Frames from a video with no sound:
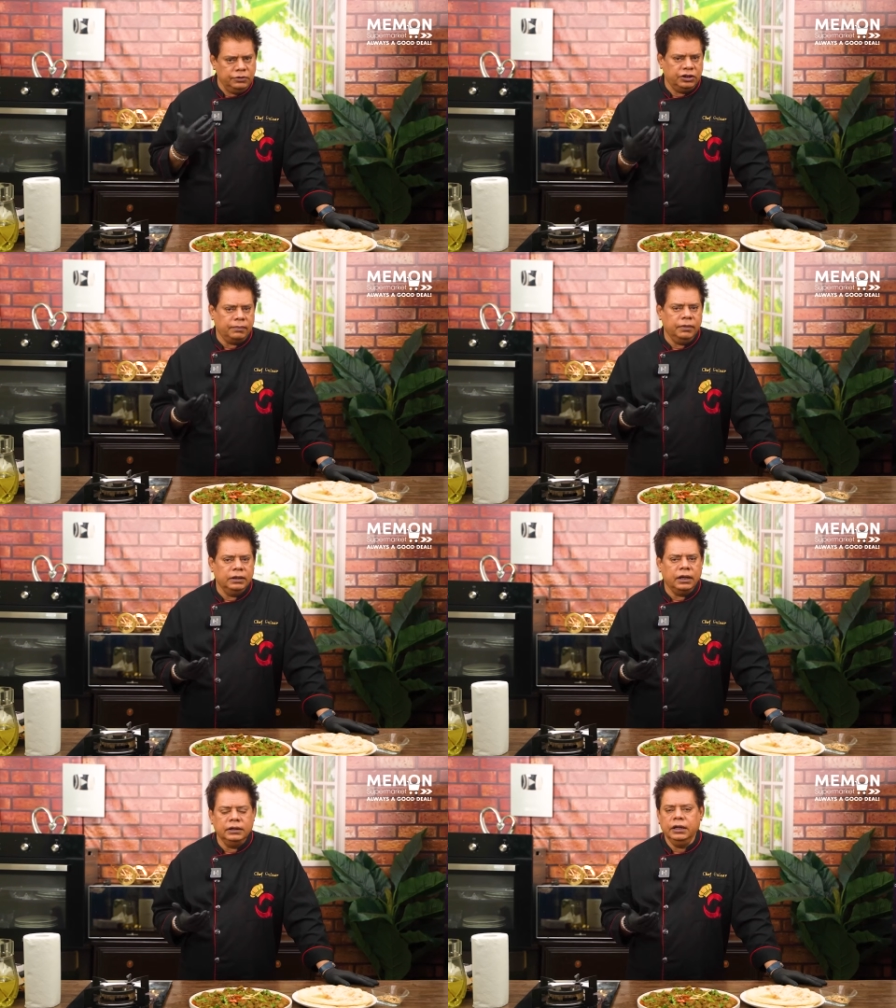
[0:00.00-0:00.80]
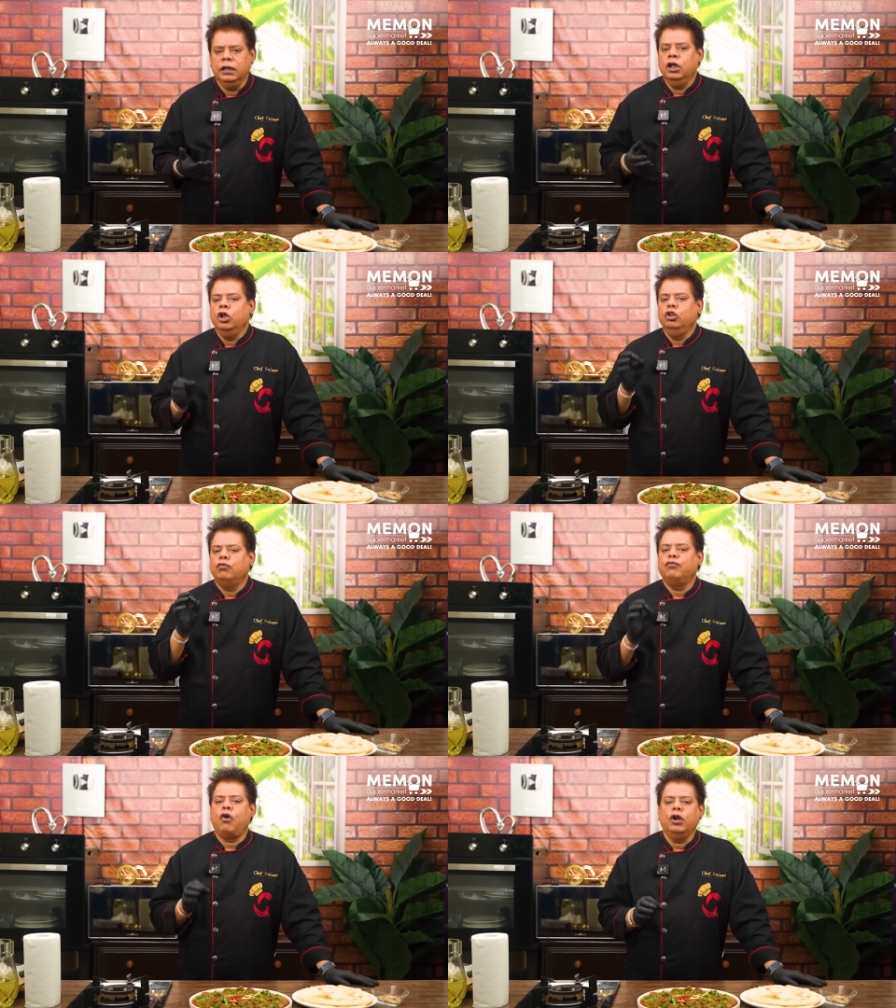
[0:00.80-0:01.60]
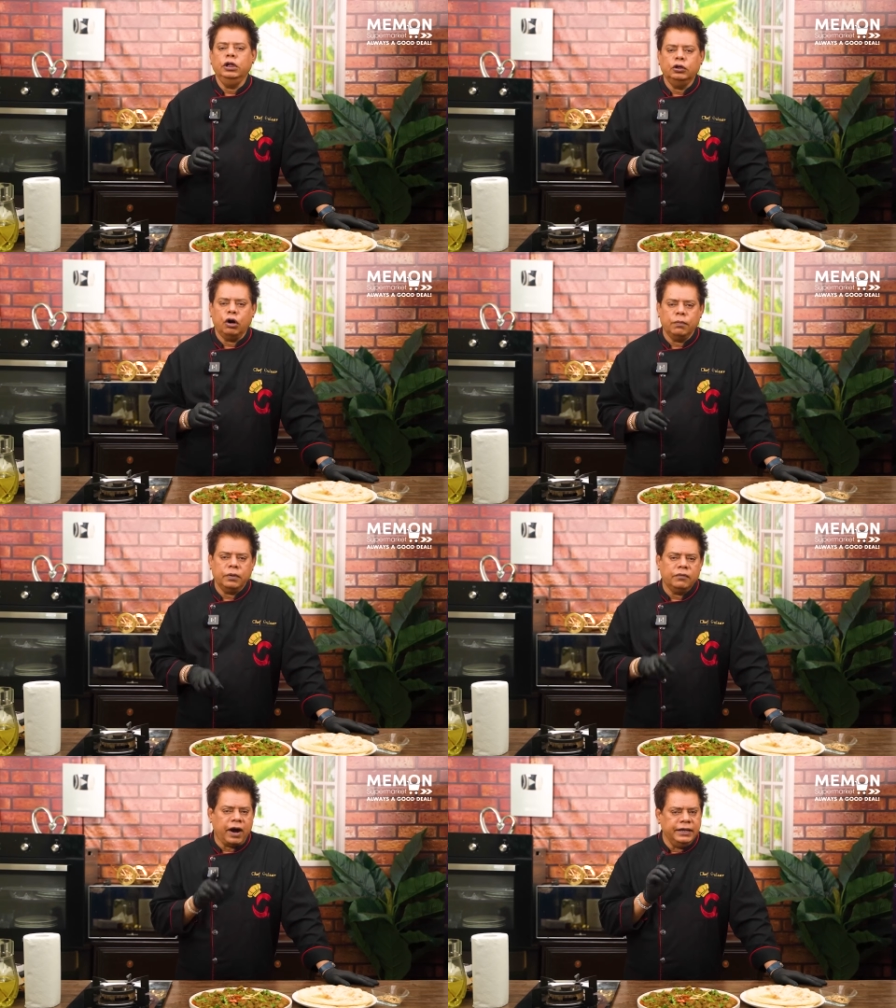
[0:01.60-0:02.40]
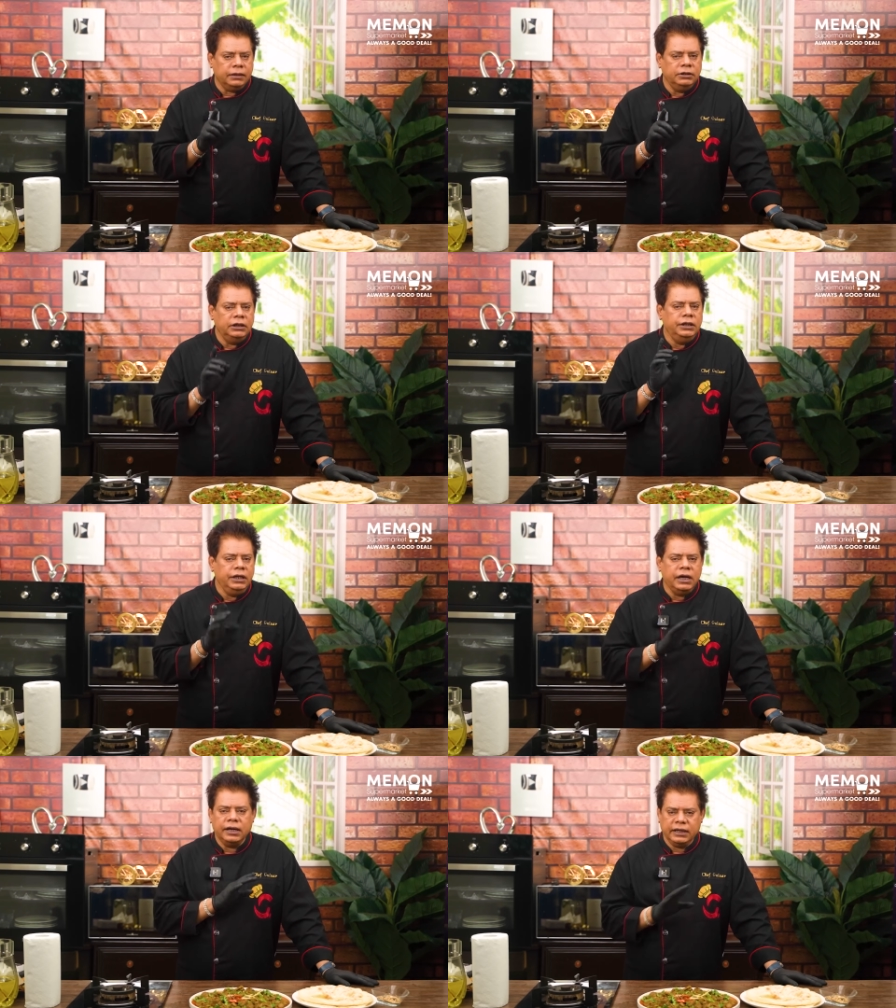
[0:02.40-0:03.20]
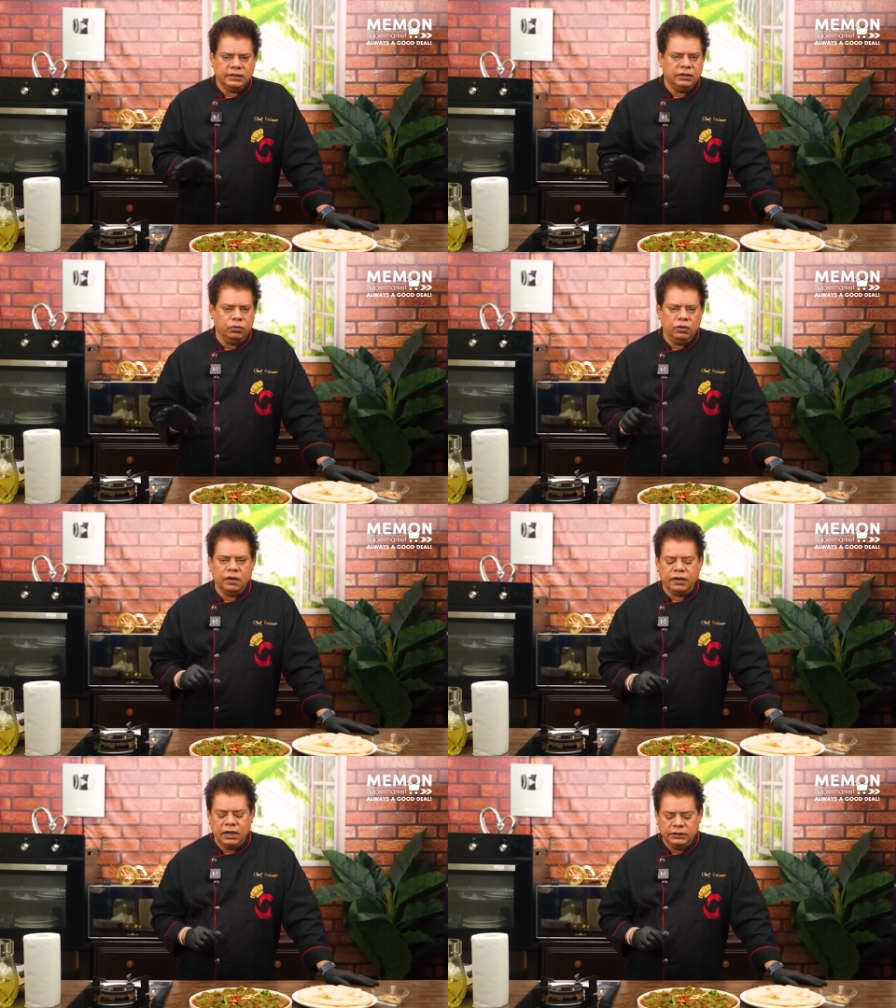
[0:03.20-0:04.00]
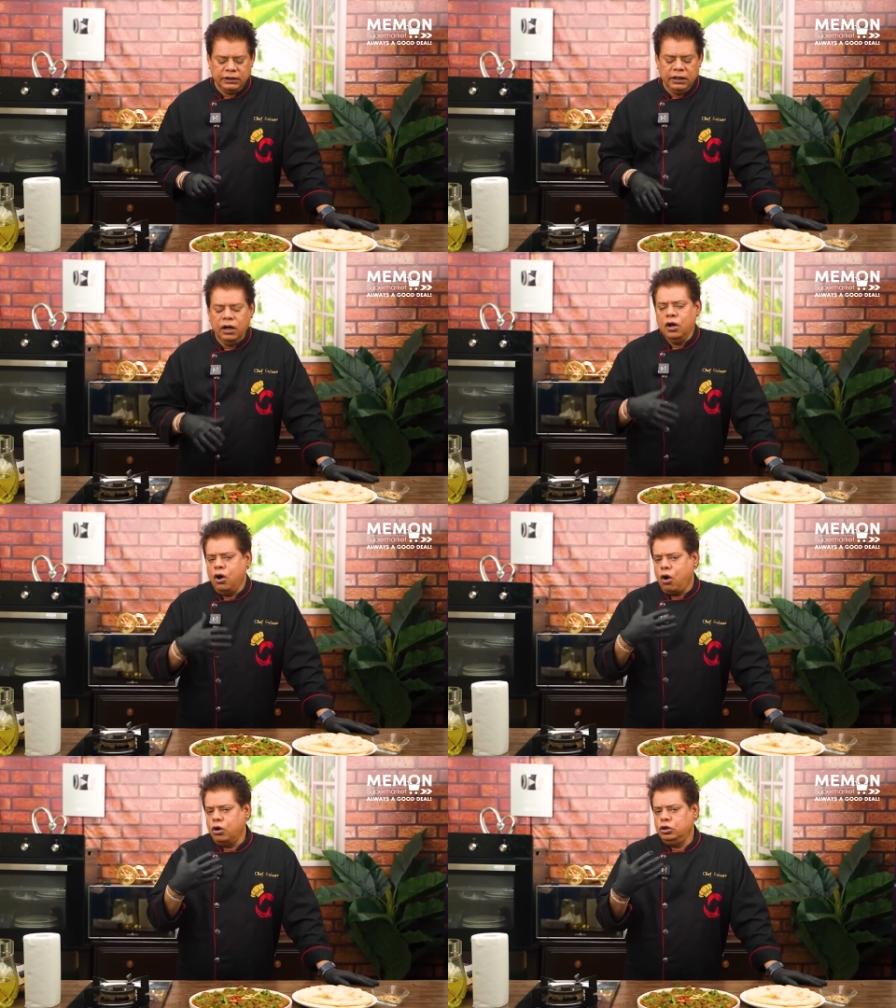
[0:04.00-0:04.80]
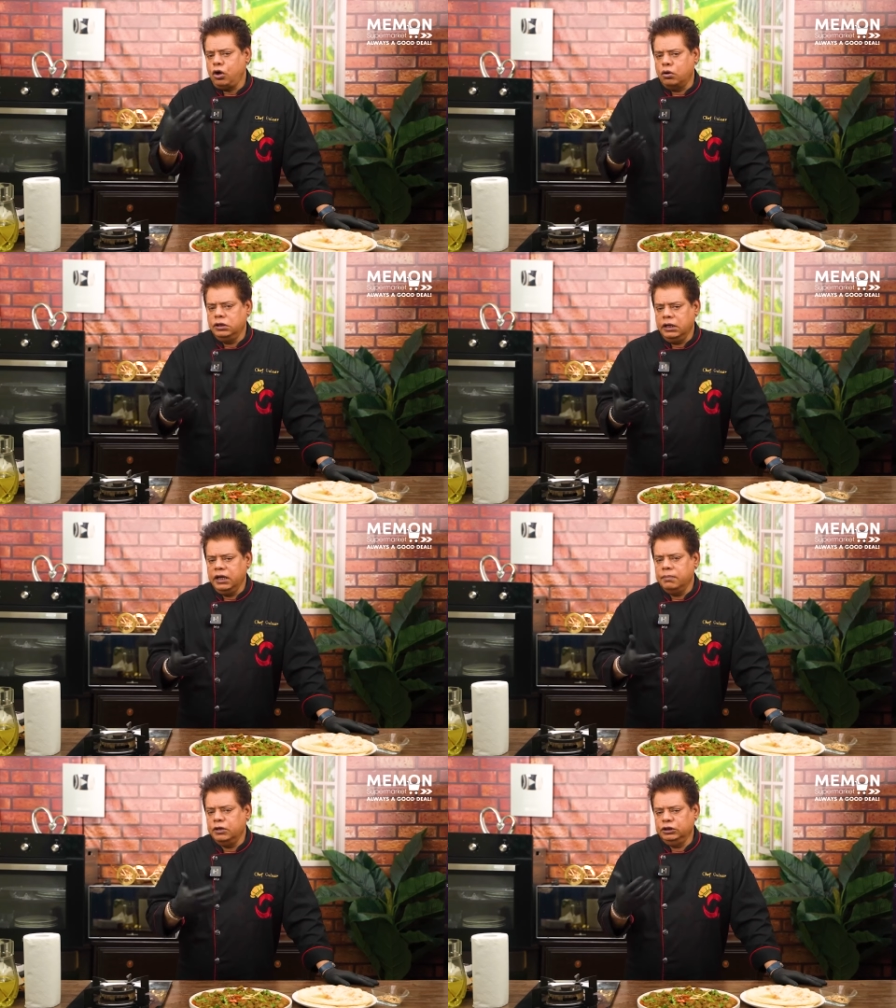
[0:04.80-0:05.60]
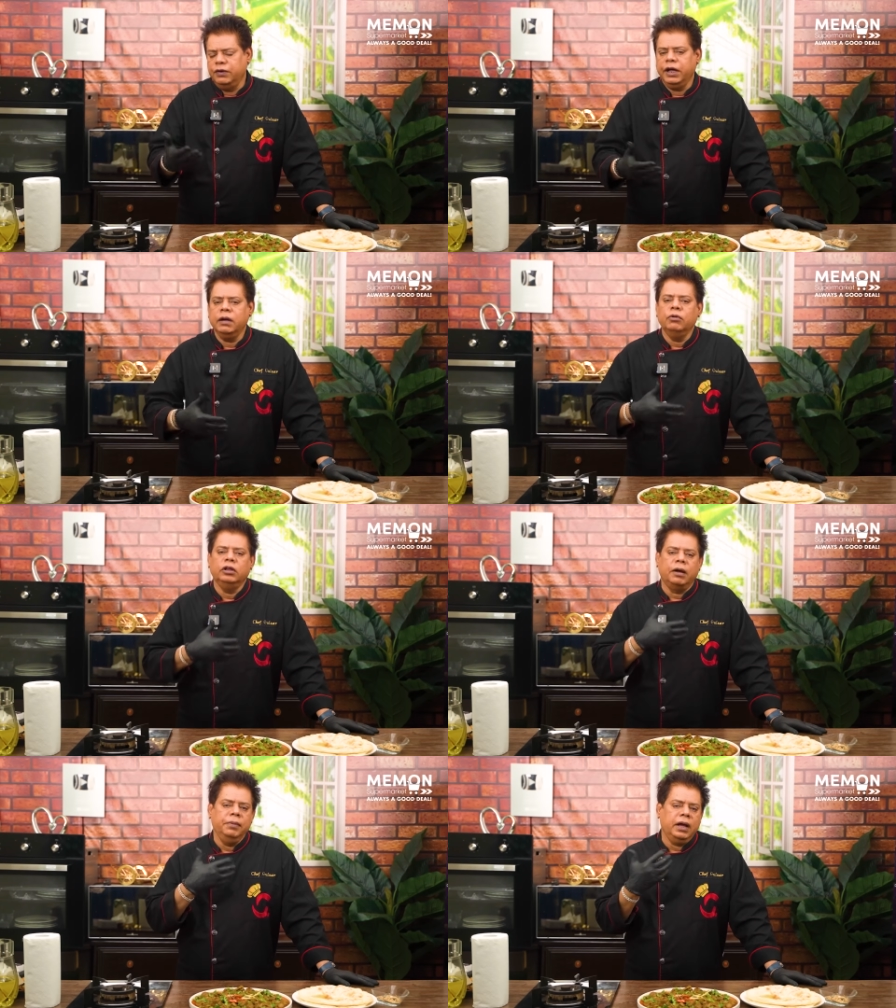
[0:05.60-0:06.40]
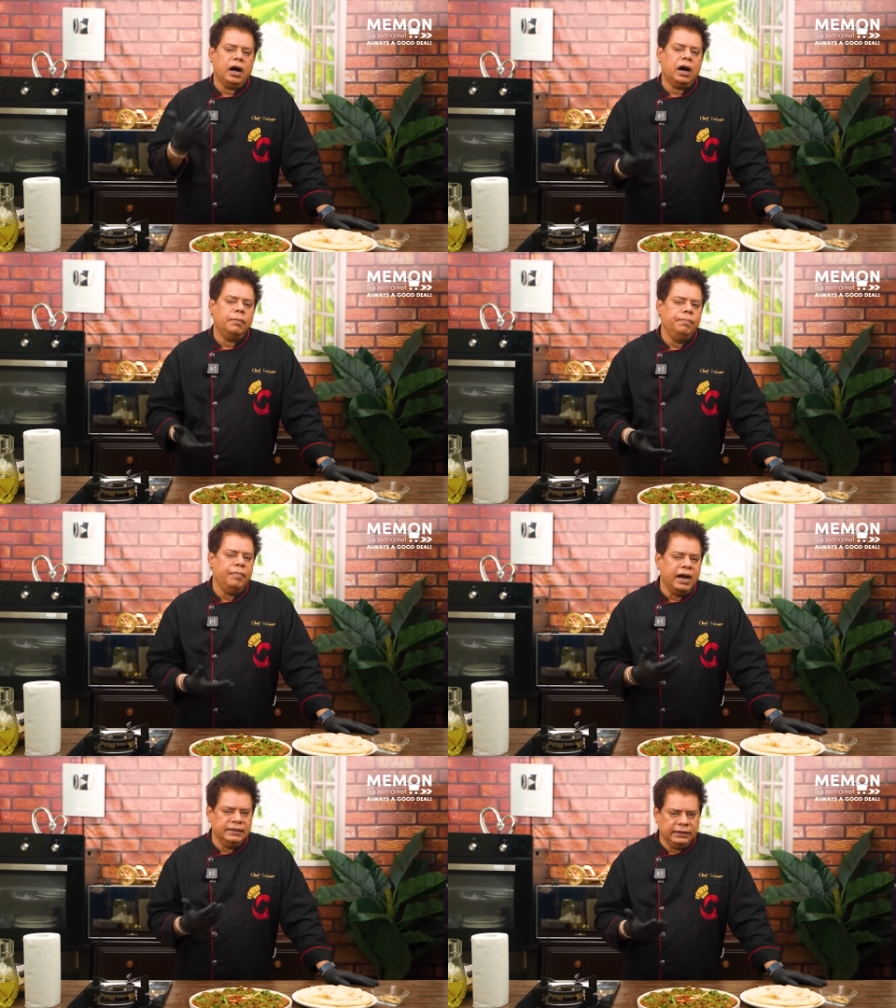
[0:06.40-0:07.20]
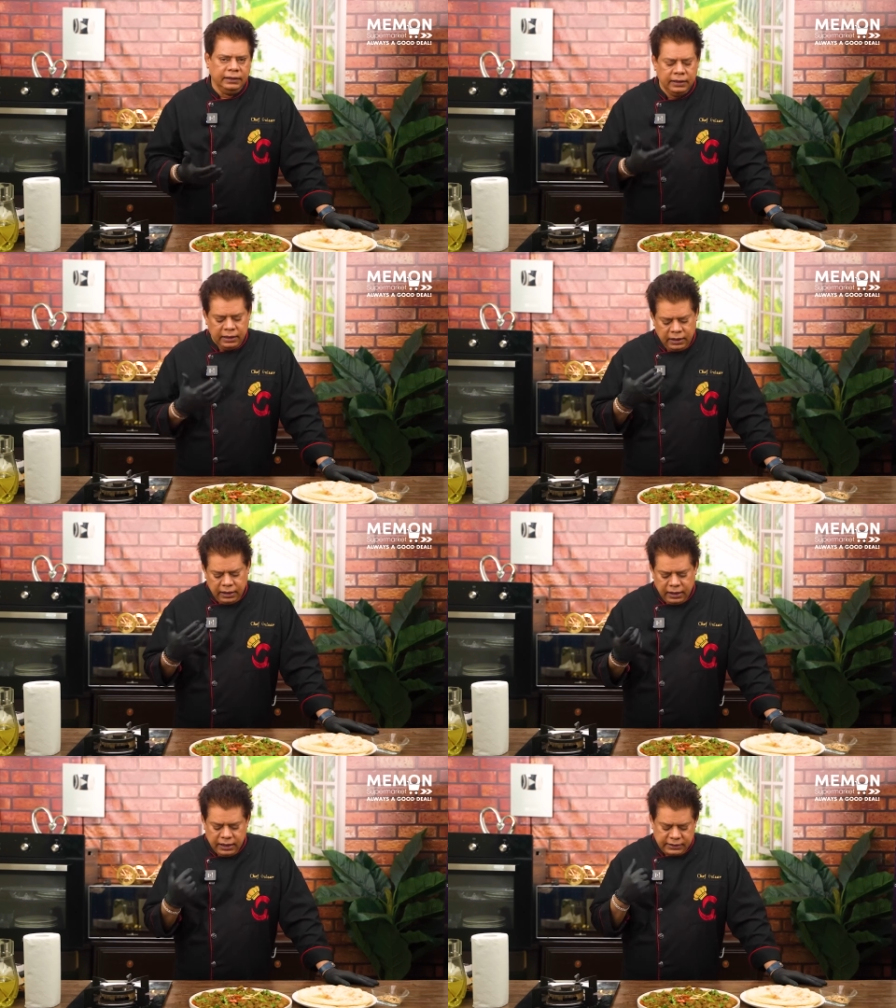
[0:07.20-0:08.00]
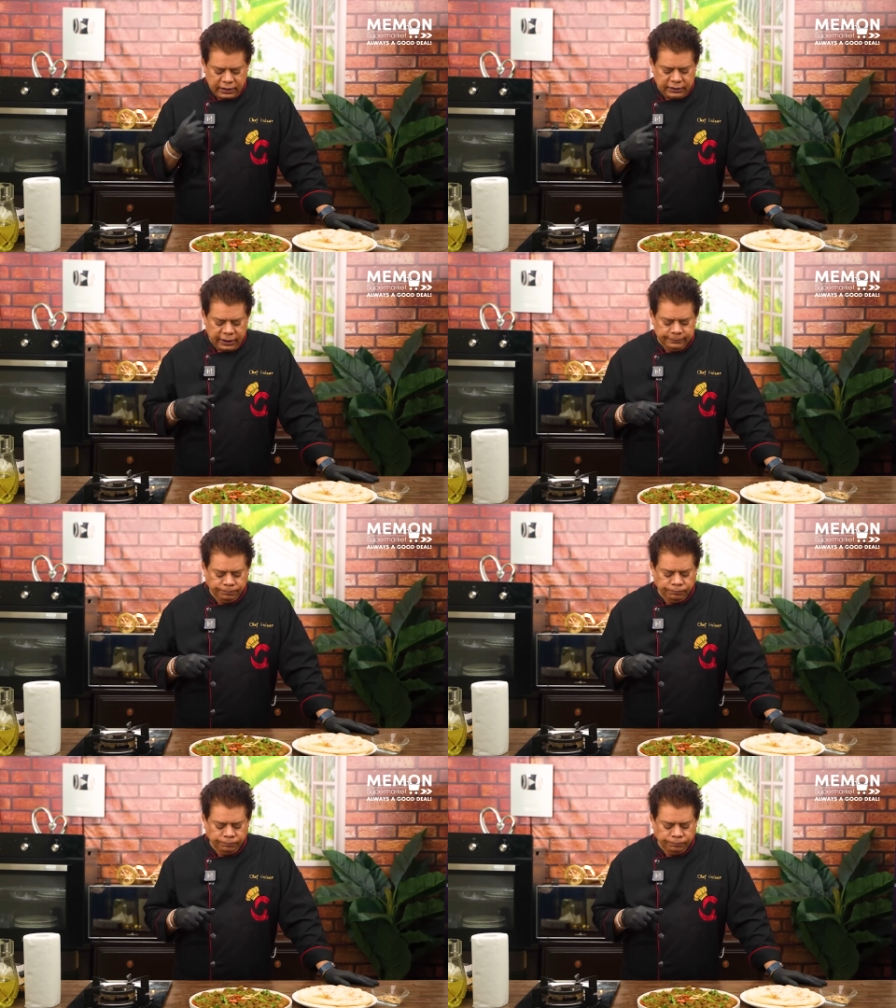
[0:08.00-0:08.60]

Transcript: जिसम में दर्द की तो फौरी तौर पर वाइटामिन डी का टेस्ट ज़रूर करवाना चाहिए और डॉक्टर के मशवरे के मुताबिक आप मेडिसिन ले सकते हैं